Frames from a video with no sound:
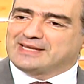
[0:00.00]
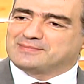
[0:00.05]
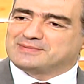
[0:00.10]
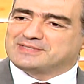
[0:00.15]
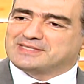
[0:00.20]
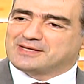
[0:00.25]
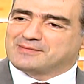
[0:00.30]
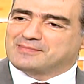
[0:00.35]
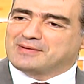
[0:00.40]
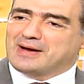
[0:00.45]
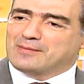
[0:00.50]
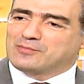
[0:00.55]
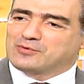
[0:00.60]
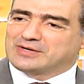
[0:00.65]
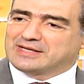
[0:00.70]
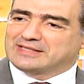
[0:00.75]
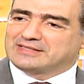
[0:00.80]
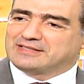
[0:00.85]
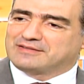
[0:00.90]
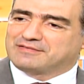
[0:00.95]
بصير بيعمل
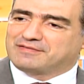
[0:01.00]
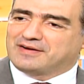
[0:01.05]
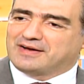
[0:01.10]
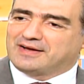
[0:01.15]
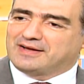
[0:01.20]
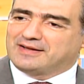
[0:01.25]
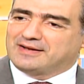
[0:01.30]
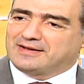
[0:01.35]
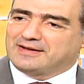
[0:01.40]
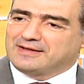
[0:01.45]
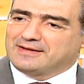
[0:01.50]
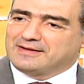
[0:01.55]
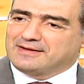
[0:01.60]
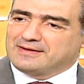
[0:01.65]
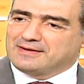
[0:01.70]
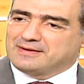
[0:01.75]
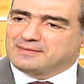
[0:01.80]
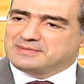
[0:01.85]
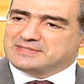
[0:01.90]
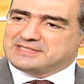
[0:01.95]
ردة فعل
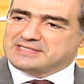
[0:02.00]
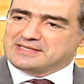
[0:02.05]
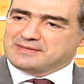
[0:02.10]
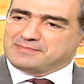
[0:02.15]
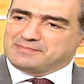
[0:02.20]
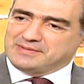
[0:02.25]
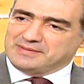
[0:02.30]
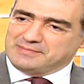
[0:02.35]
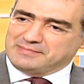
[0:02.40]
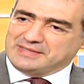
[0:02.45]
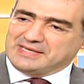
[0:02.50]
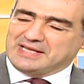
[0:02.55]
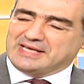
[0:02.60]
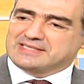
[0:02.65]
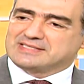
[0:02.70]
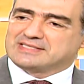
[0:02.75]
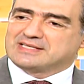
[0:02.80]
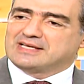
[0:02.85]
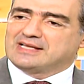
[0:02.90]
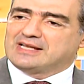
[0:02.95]
بصير
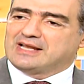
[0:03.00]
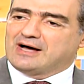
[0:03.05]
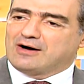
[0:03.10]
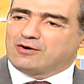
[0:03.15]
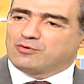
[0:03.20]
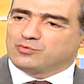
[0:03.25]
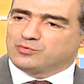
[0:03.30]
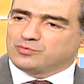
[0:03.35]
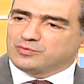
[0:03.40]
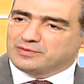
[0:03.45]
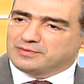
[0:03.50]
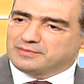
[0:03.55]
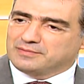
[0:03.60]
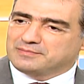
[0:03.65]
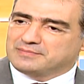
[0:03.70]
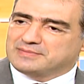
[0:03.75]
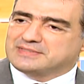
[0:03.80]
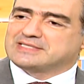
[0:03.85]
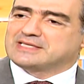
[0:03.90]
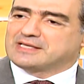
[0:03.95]
بينعزل أو
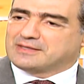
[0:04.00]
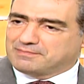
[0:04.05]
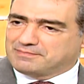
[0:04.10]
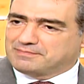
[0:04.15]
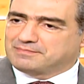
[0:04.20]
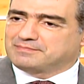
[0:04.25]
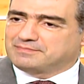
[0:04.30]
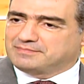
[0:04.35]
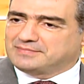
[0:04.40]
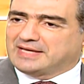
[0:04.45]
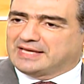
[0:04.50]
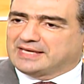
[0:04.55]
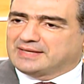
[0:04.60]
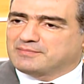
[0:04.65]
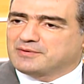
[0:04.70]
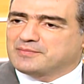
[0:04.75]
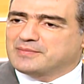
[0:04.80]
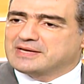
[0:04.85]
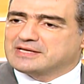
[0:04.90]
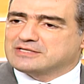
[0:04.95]
بصير يعني
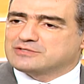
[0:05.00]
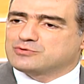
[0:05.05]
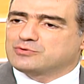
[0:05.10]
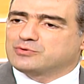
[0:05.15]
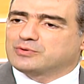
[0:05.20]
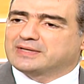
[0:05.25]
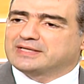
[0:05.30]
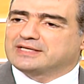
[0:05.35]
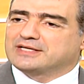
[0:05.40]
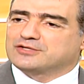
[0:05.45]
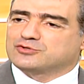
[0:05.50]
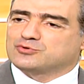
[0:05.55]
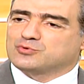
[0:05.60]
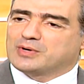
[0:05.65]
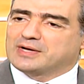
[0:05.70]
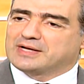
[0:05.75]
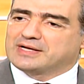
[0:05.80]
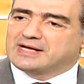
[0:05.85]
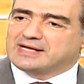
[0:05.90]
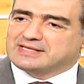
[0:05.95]
بيمارس سلوكيات
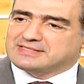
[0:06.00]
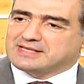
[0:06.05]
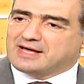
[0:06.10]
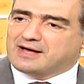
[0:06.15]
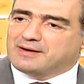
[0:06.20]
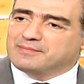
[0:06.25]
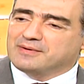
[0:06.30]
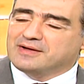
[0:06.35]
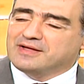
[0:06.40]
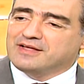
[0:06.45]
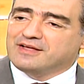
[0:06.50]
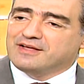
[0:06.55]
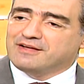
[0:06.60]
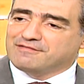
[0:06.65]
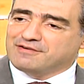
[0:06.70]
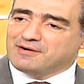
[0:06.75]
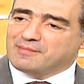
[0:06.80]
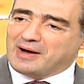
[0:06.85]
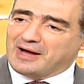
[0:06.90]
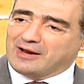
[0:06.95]
شوي أصعب
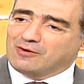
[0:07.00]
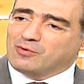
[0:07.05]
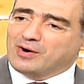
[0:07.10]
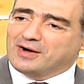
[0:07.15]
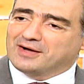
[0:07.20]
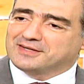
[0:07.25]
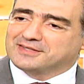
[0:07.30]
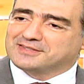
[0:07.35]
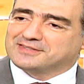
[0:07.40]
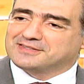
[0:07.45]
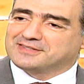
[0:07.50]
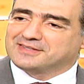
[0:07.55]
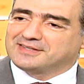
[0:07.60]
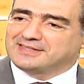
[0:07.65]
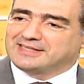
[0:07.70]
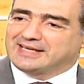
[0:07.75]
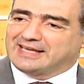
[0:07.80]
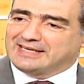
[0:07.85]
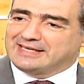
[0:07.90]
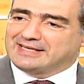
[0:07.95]
فمع الوقت
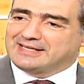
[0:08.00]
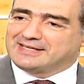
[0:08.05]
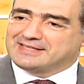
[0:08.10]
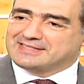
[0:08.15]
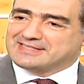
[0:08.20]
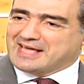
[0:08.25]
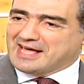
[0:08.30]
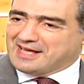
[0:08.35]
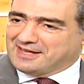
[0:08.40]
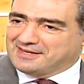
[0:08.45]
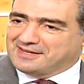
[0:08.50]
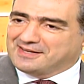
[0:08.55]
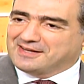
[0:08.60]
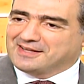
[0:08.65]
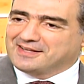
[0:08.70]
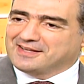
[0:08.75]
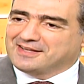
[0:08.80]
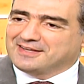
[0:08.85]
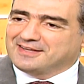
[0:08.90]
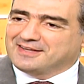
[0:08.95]
يلي سهل
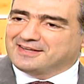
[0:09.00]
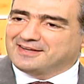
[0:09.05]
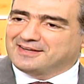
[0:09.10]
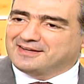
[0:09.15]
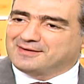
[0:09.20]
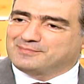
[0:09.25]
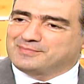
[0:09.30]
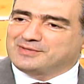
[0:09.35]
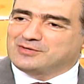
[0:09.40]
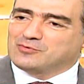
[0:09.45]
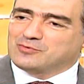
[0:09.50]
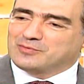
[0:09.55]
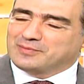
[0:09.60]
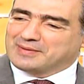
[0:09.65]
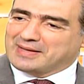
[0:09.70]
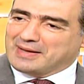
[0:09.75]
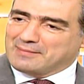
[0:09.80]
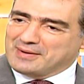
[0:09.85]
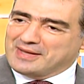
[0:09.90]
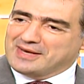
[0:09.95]
آه، بي
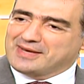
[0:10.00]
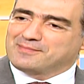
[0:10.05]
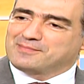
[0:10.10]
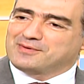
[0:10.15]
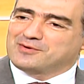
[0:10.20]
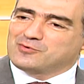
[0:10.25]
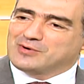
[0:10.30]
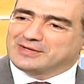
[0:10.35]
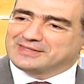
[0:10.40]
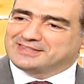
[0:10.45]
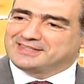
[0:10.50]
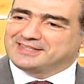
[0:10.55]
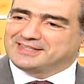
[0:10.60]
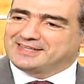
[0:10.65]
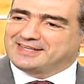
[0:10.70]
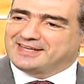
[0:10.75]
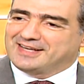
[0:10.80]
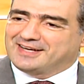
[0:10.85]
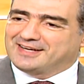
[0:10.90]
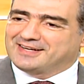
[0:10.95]
كمان بيودي ل...